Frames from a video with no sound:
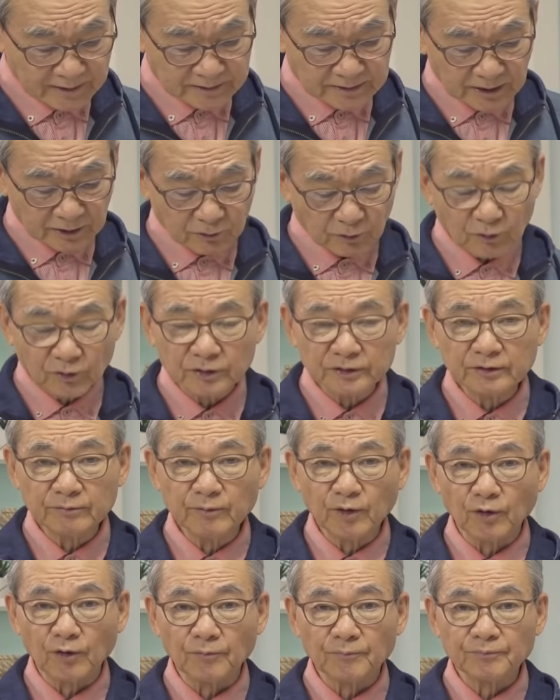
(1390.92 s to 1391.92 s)
さあ、ここで
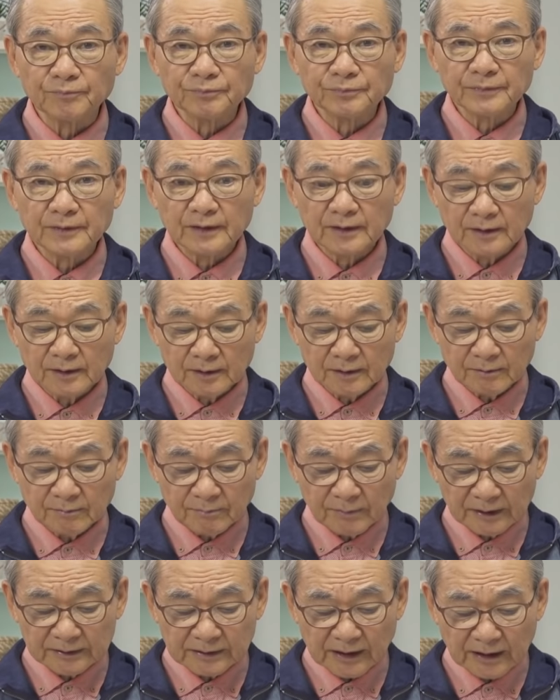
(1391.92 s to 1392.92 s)
も
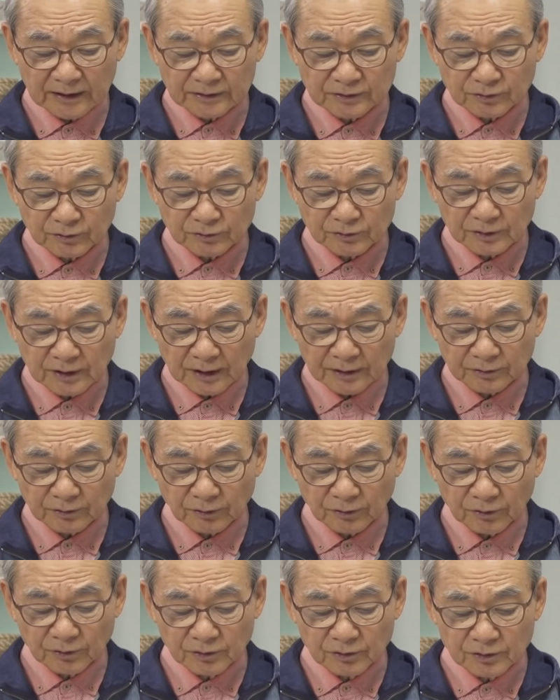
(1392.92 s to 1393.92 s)
マタイとルカ
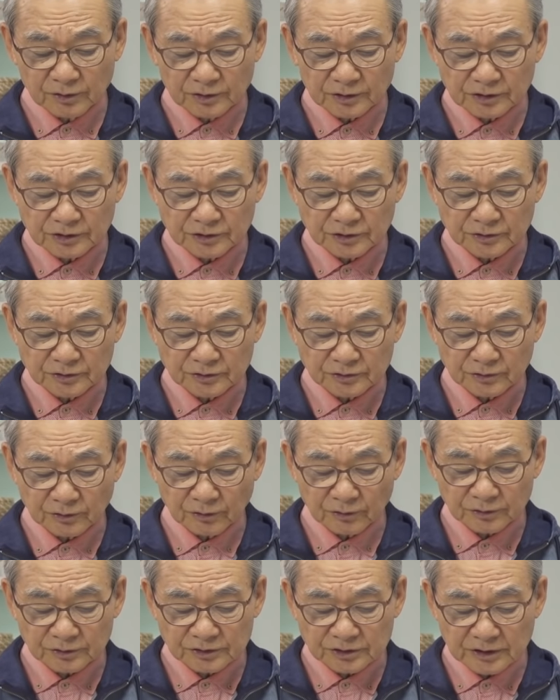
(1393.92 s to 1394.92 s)
の記述
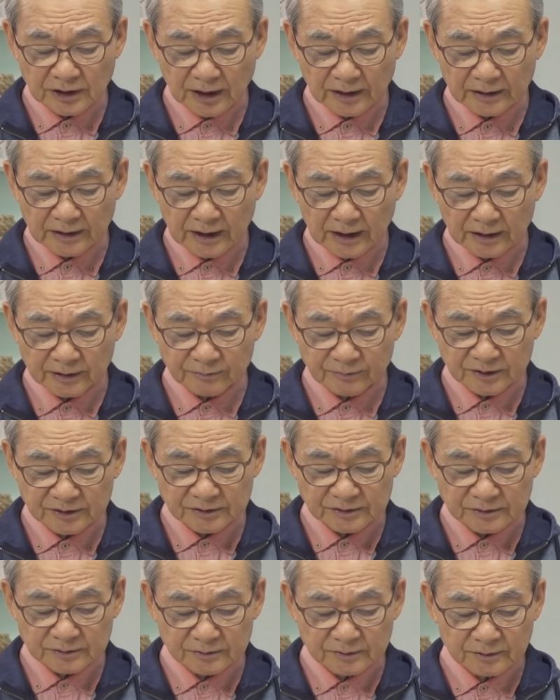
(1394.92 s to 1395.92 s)
の違いがありま
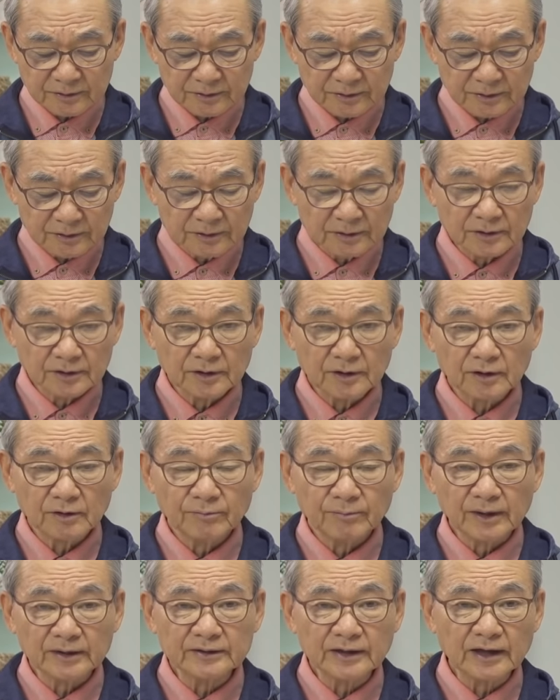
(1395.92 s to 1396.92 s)
す。
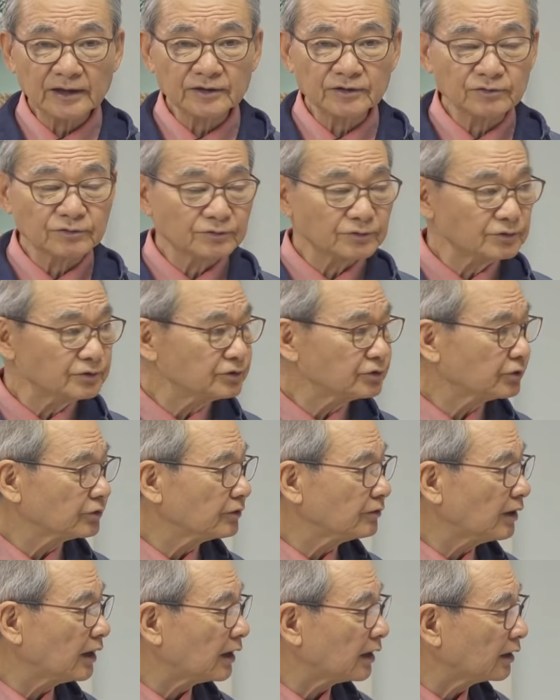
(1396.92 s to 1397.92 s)
マタイの福音書
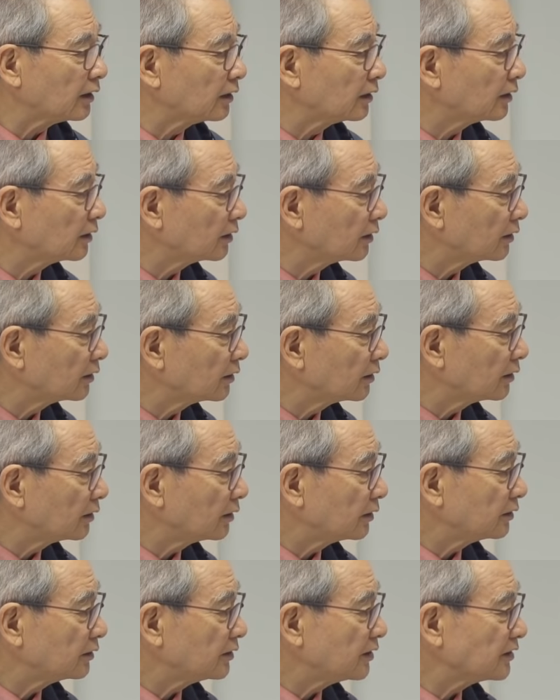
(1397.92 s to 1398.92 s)
では、
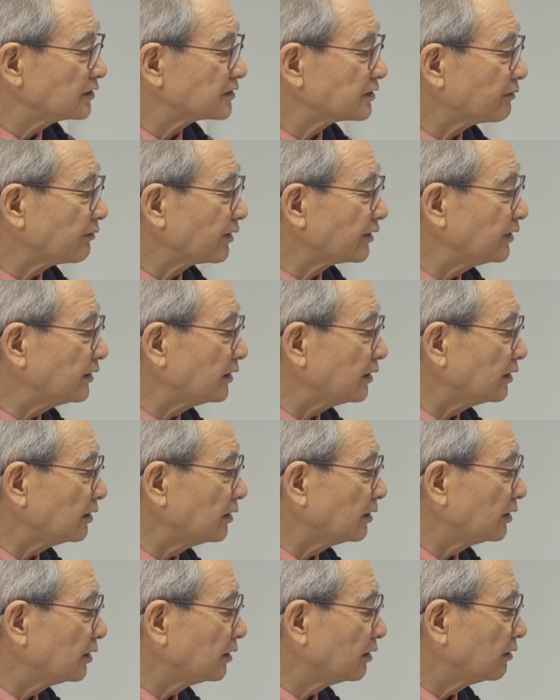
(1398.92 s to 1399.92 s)
イエス様に
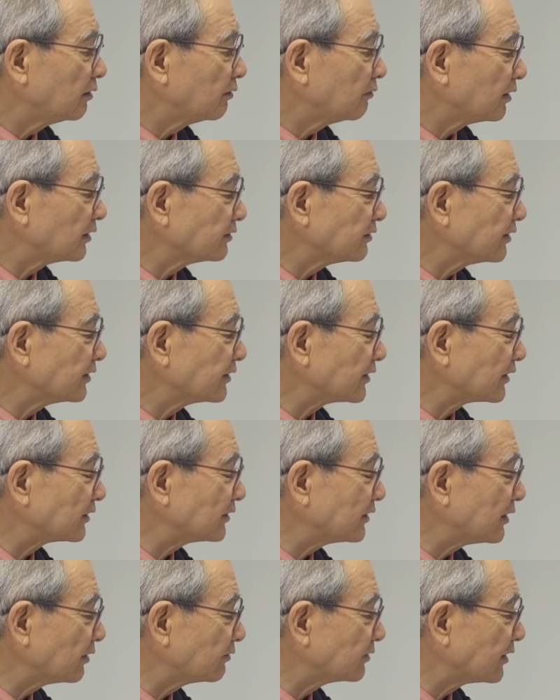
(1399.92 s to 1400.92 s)
わざわざ
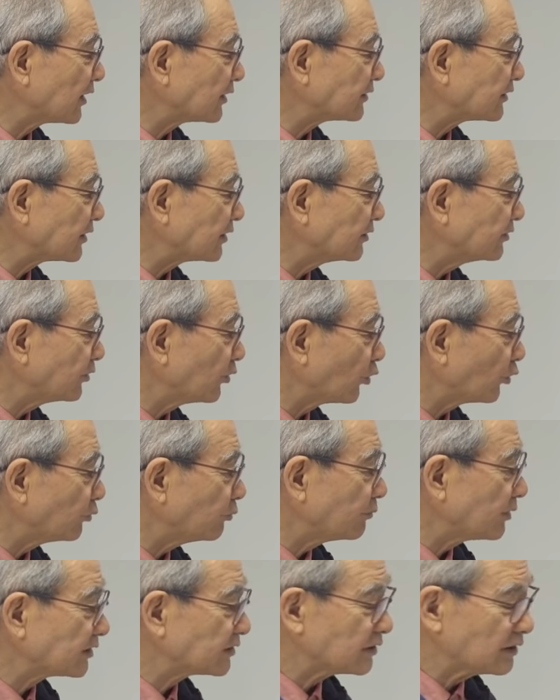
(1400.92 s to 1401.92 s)
来てくださるに及
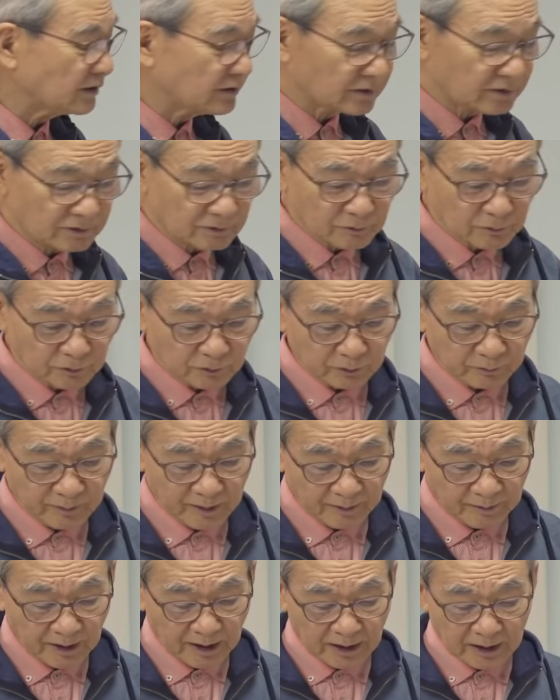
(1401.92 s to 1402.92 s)
びませんという言
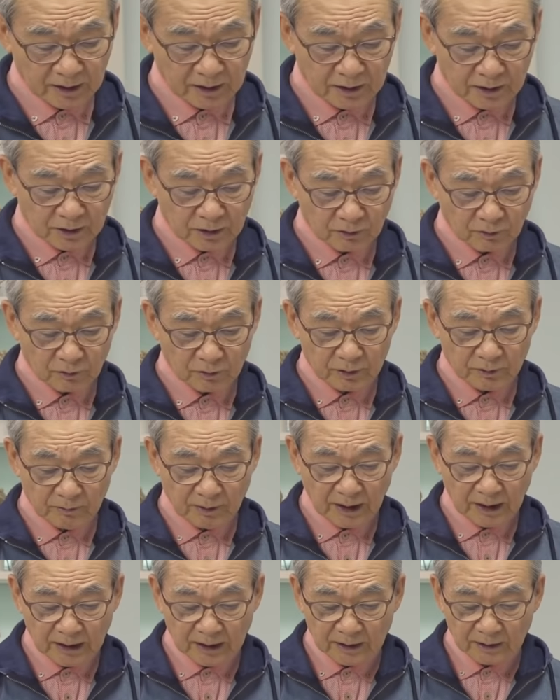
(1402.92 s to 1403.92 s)
葉は、これ
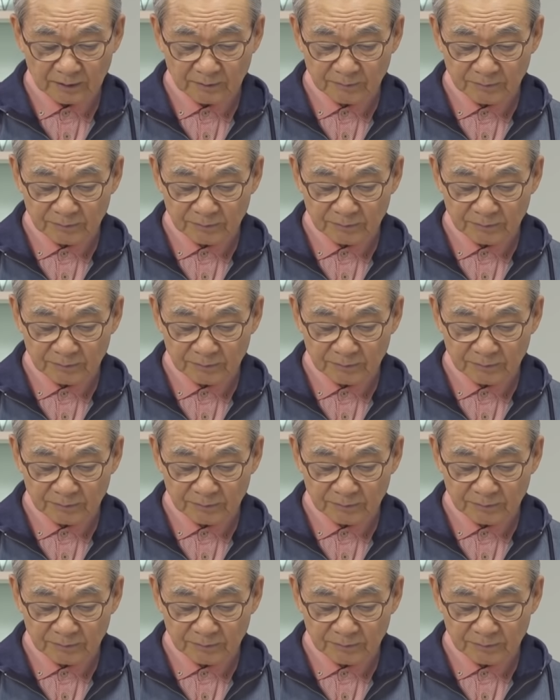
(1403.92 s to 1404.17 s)
は